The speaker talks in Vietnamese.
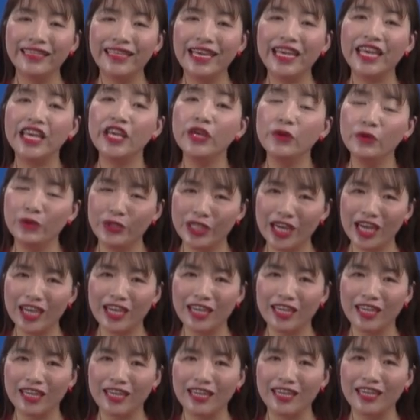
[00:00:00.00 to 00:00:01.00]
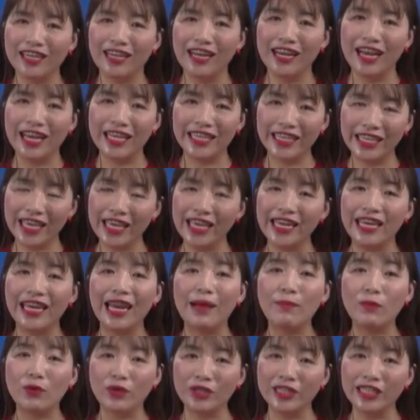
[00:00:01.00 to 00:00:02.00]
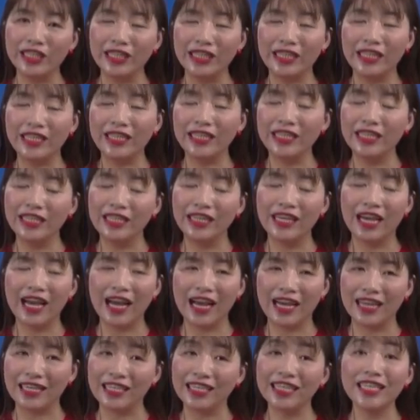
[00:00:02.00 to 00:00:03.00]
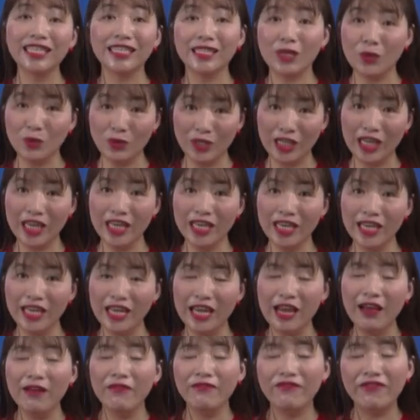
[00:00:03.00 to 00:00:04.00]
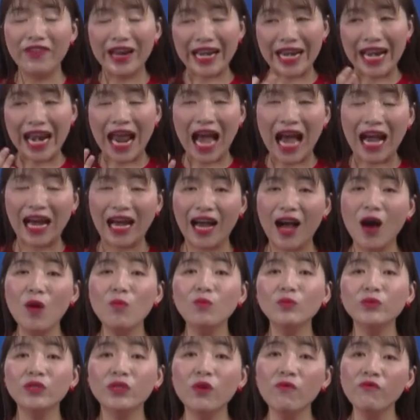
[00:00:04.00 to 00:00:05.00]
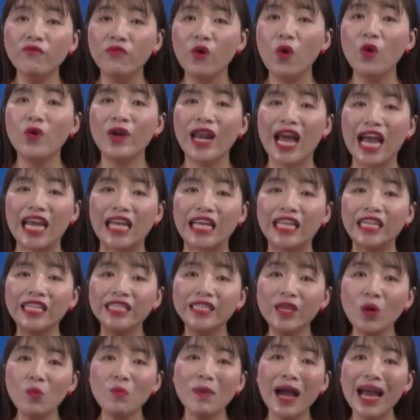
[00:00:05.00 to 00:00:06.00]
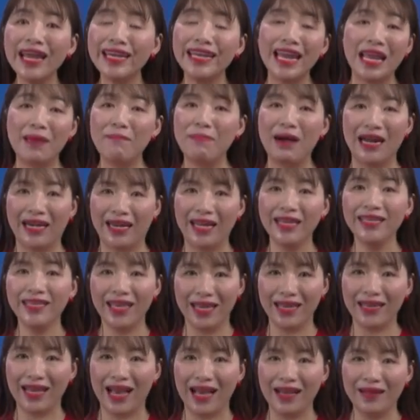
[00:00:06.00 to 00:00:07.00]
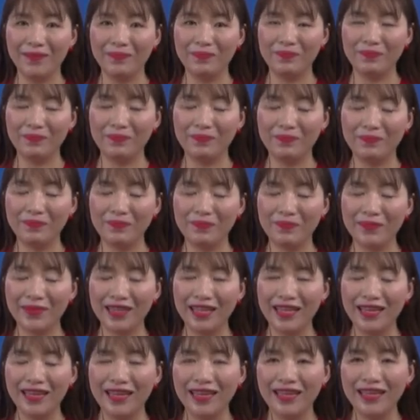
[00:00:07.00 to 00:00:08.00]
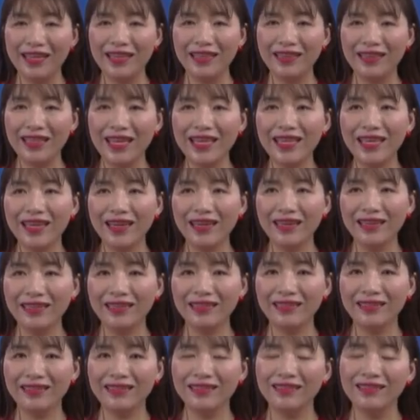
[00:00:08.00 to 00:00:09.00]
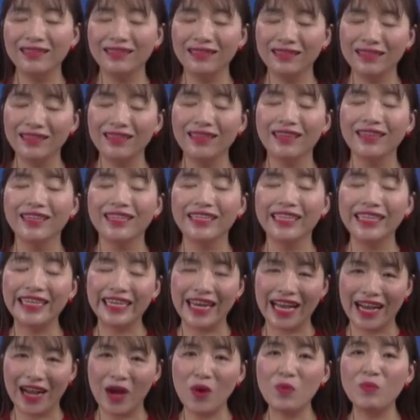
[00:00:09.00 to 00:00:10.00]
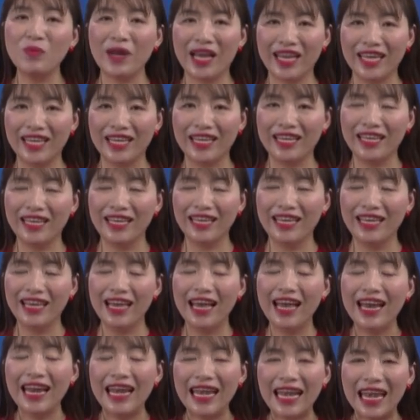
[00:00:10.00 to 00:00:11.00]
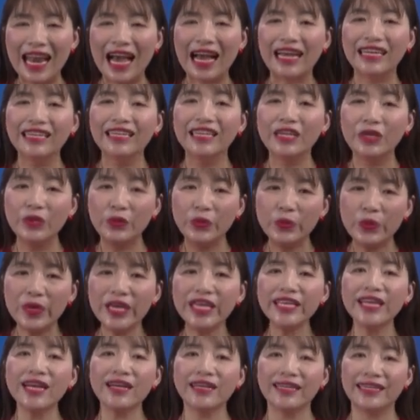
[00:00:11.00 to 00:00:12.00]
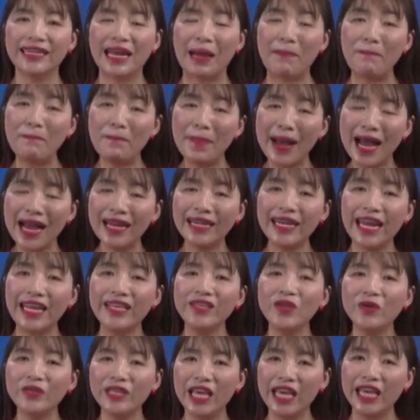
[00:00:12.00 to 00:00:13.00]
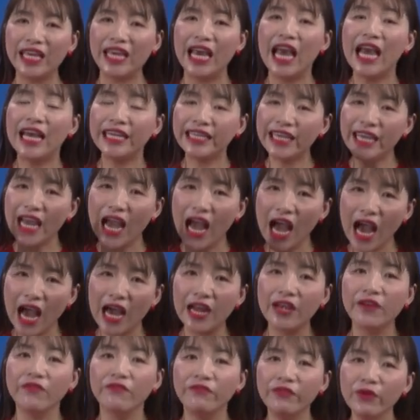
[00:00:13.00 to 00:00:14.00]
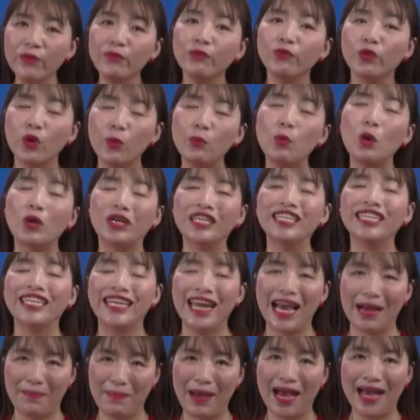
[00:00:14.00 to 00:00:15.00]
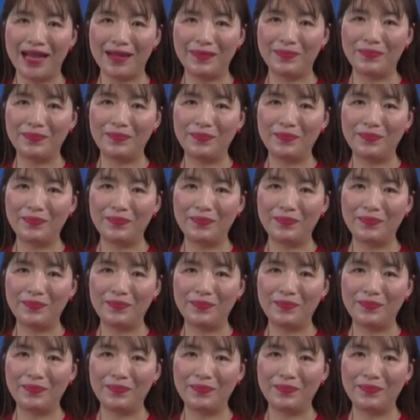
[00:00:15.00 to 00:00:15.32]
Chị hiểu rằng chị là một người à, rất xấu xí và đàn ông trong phố này không ai để mặt đến chị cả. Thế nhưng người đàn ông này là người duy nhất đã mang đến cho chị cái hạnh phúc của một người đàn bà.